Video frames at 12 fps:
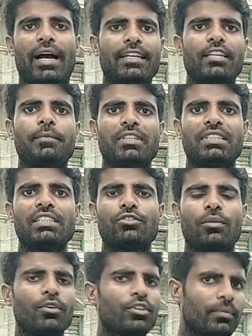হান্ড্রেড
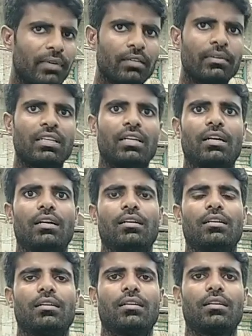পার্সেন্ট সফল হতে পারবেন না
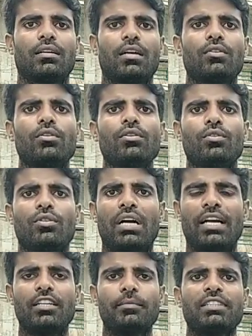কারণ
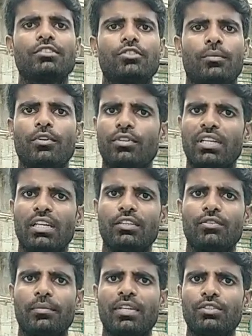হান্ড্রেড পার্সেন্ট সফল হতে
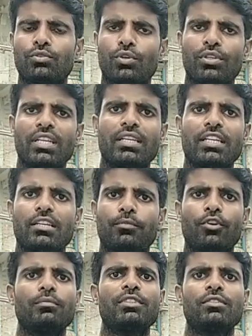গেলে কিন্তু আপনাকে সঠিক
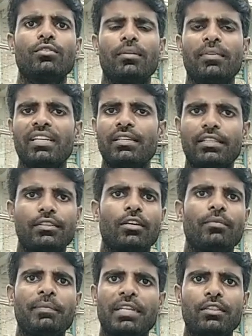ইনফরমেশনগুলো আপনাকে
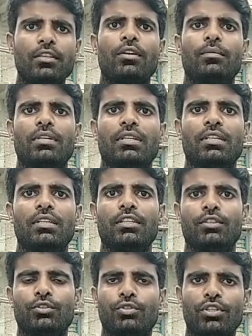নিতে হবে পেতে হবে
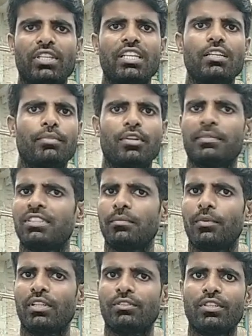তো সঠিক
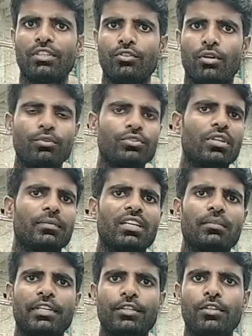ইনফরমেশন পাওয়ার জন্য কিন্তু অবশ্যই
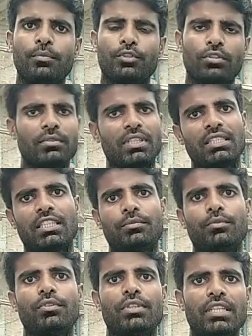আপনাকে ভিডিওটি প্রথম থেকে
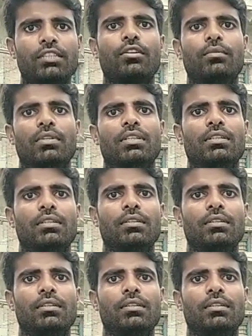শেষ পর্যন্ত দেখতে হবে